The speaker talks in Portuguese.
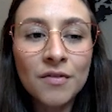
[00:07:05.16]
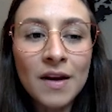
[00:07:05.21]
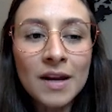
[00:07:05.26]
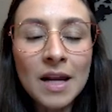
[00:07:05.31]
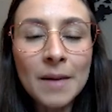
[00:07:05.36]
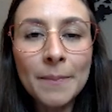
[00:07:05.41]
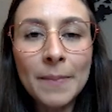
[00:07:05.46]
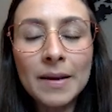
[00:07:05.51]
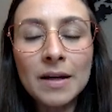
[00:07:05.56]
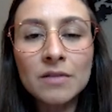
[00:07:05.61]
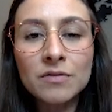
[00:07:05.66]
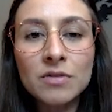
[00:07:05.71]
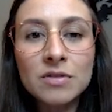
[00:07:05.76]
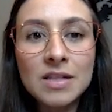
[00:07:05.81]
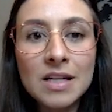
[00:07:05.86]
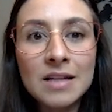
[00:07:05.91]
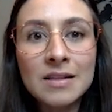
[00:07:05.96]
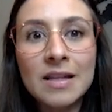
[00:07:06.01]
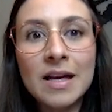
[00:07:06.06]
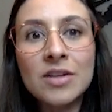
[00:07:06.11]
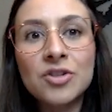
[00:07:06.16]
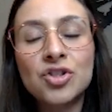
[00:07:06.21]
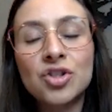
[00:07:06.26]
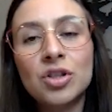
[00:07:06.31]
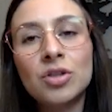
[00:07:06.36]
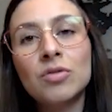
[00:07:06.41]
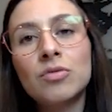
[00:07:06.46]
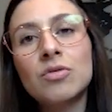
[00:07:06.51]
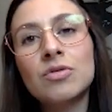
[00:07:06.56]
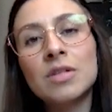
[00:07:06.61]
vale a pena você ter
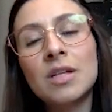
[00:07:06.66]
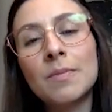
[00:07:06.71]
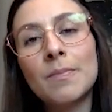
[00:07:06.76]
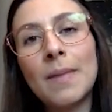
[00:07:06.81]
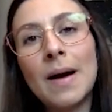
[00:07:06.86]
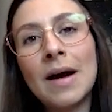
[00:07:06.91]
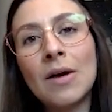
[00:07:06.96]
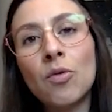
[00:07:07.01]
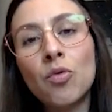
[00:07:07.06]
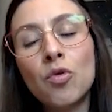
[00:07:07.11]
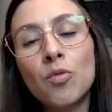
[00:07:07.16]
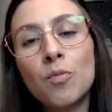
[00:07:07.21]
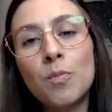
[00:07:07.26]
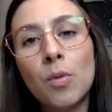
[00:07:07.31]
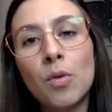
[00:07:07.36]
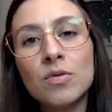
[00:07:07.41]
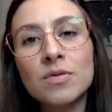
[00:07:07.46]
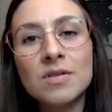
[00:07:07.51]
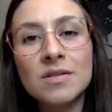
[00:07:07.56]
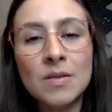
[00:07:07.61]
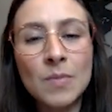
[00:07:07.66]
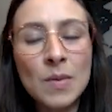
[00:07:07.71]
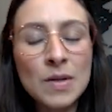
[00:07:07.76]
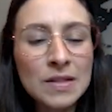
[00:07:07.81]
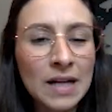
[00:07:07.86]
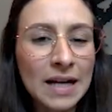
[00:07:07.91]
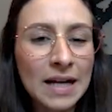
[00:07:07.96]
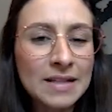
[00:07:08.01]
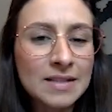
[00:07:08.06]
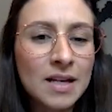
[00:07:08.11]
títulos que pagam cupons
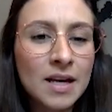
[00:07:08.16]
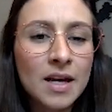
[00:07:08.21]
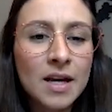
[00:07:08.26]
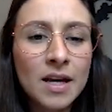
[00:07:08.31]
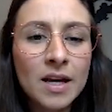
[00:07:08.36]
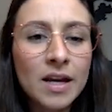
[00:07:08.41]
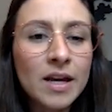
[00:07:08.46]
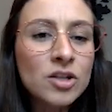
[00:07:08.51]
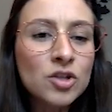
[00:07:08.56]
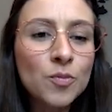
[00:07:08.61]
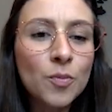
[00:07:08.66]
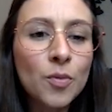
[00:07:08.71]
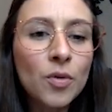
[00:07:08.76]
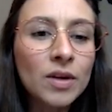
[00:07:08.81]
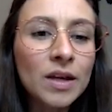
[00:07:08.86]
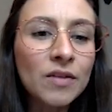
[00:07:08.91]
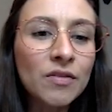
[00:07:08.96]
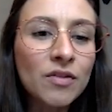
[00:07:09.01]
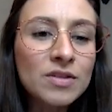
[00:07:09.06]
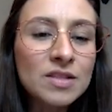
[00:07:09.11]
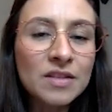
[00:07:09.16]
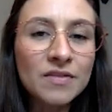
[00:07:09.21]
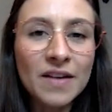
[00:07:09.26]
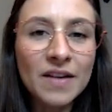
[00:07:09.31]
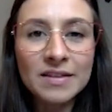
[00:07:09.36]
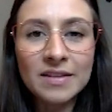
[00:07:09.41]
semestrais. Isso porque você